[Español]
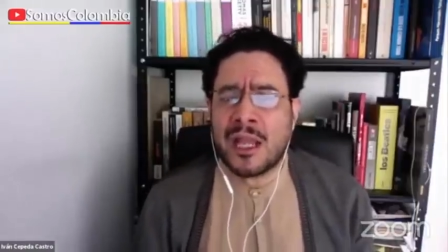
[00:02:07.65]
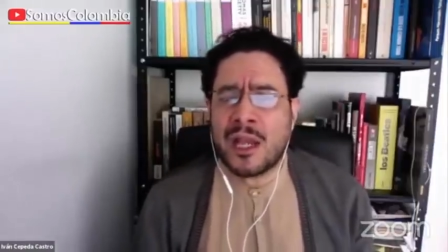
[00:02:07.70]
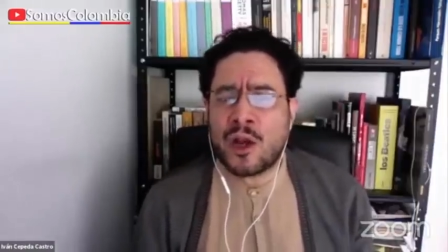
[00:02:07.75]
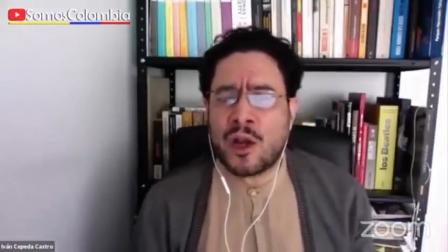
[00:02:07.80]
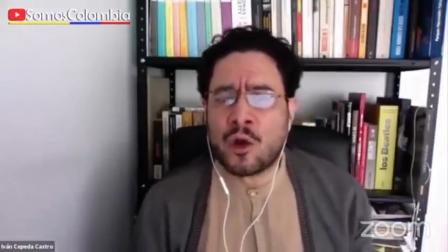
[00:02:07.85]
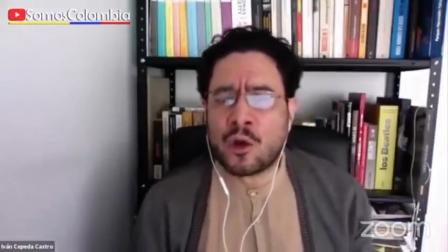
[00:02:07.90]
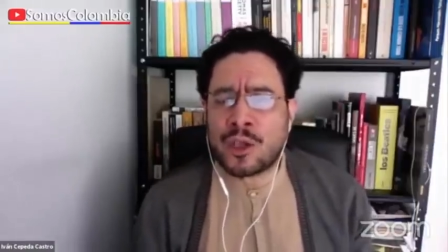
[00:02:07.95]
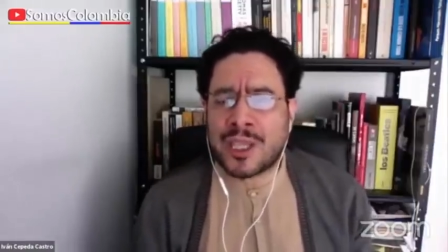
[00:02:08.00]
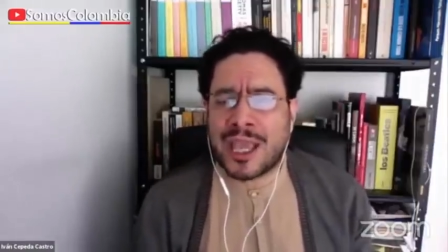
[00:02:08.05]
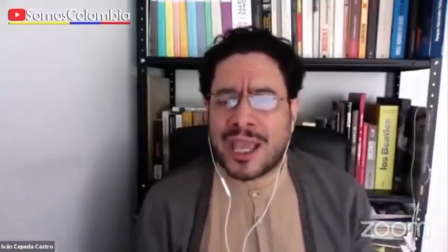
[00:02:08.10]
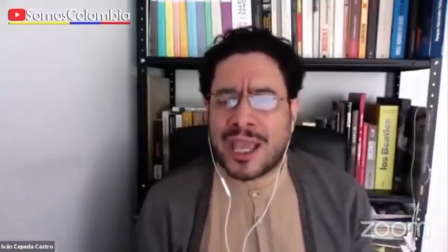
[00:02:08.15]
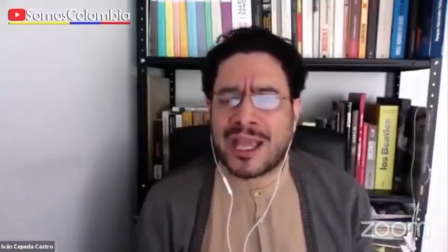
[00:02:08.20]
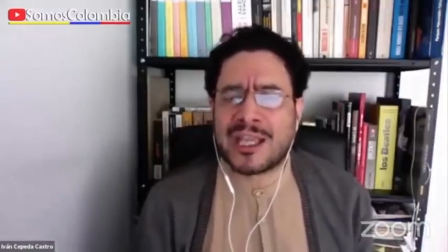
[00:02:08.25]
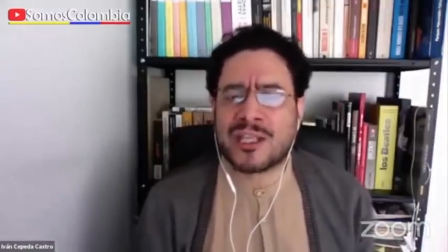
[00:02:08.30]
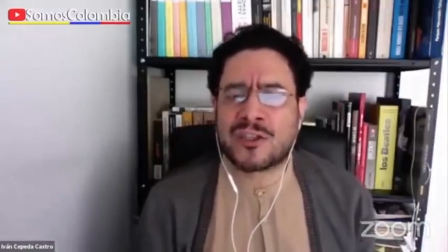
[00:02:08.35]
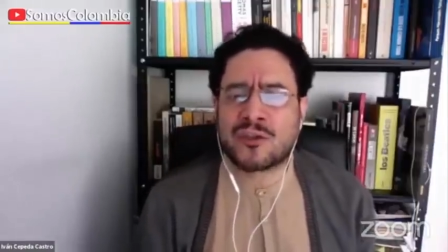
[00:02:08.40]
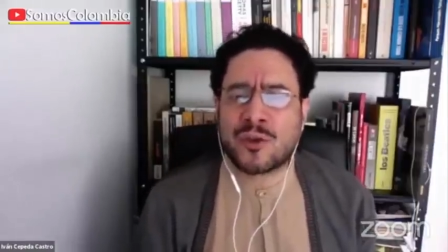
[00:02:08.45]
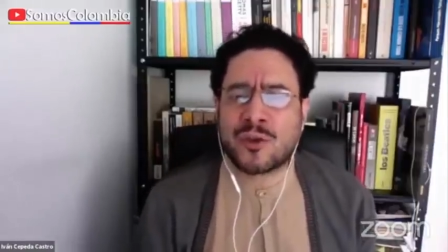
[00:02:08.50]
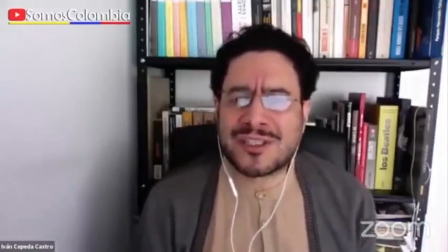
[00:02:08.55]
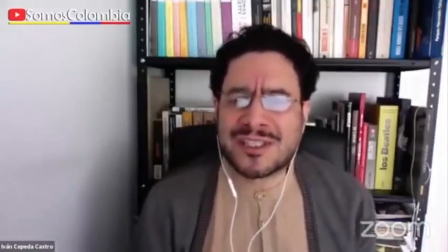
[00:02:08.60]
lo que ha
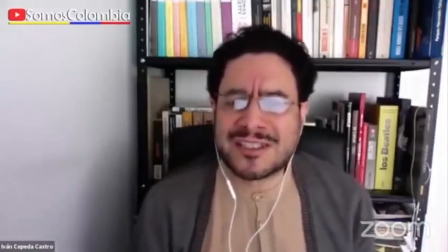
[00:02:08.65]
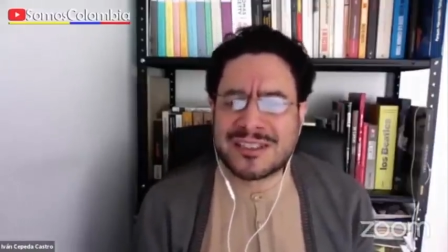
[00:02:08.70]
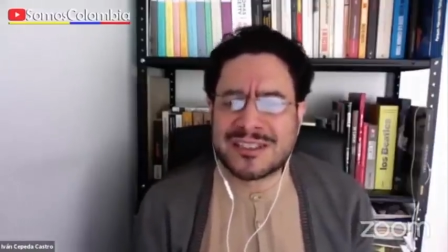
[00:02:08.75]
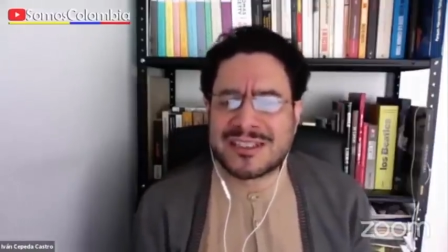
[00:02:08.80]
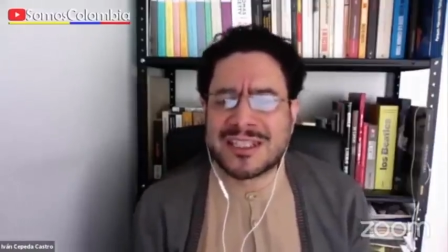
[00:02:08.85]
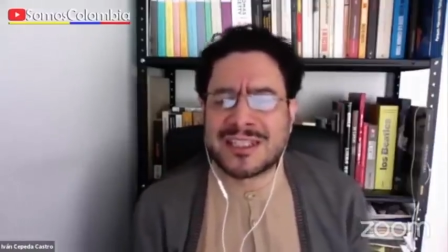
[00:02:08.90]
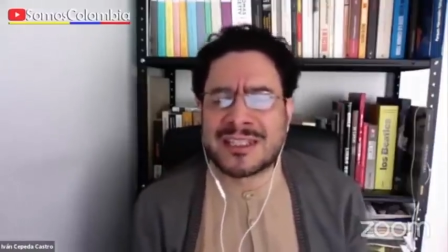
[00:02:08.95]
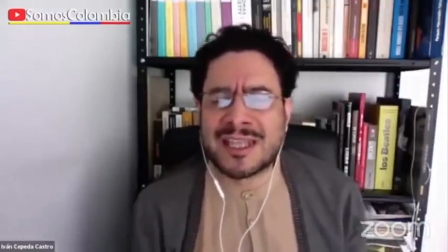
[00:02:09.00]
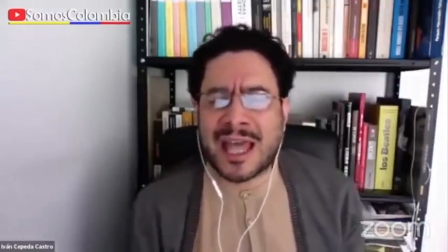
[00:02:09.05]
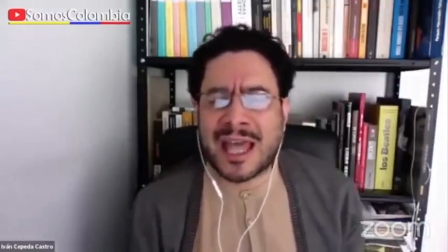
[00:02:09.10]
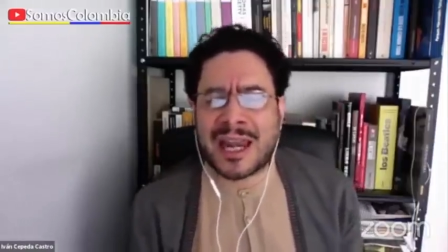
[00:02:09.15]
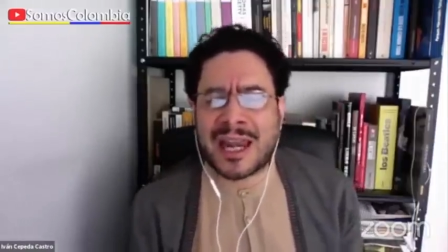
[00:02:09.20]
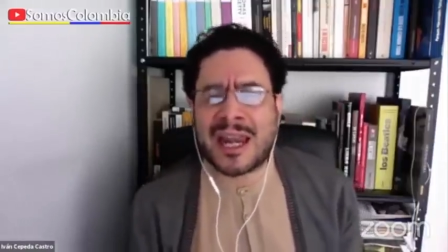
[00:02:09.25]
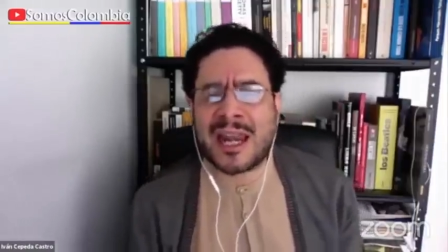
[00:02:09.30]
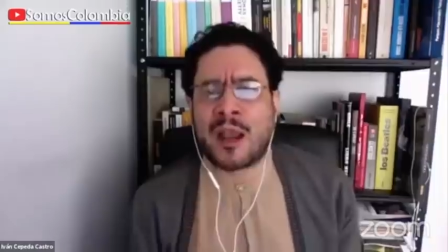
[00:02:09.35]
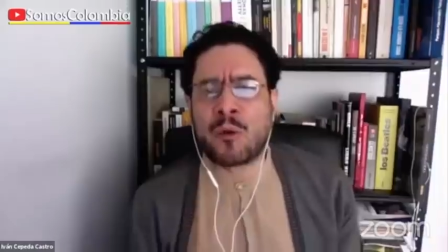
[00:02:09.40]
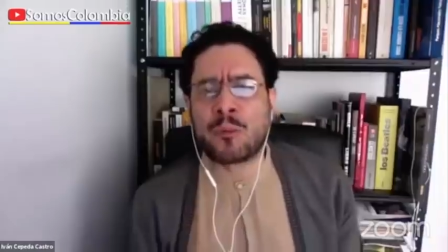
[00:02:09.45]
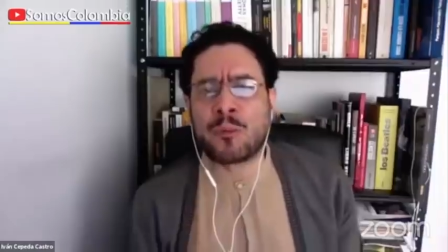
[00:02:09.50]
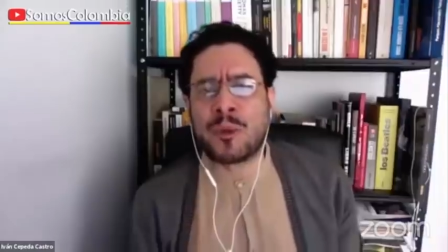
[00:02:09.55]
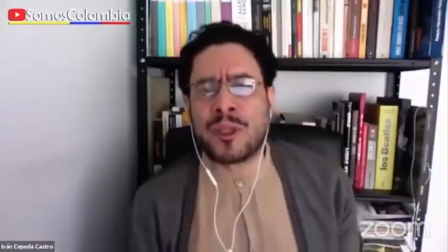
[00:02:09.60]
hecho es incitar a
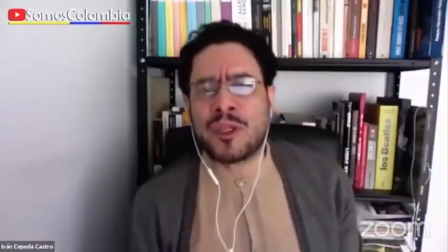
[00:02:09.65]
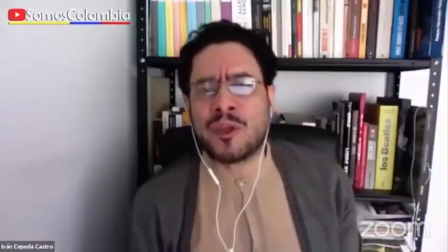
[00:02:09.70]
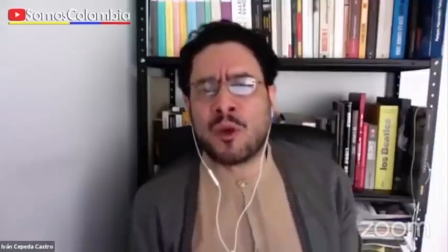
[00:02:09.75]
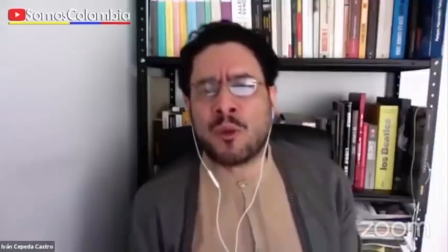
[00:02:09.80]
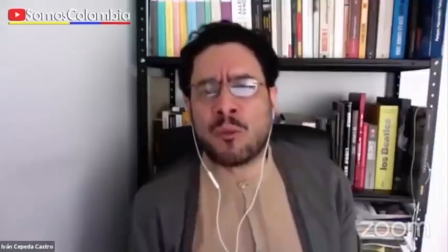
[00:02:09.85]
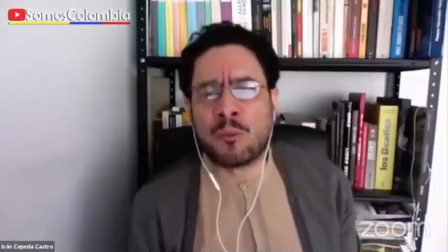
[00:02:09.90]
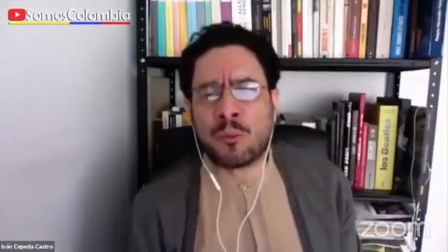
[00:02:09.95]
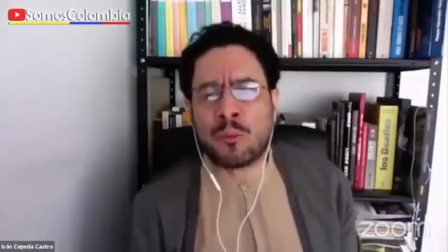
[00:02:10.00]
la opinión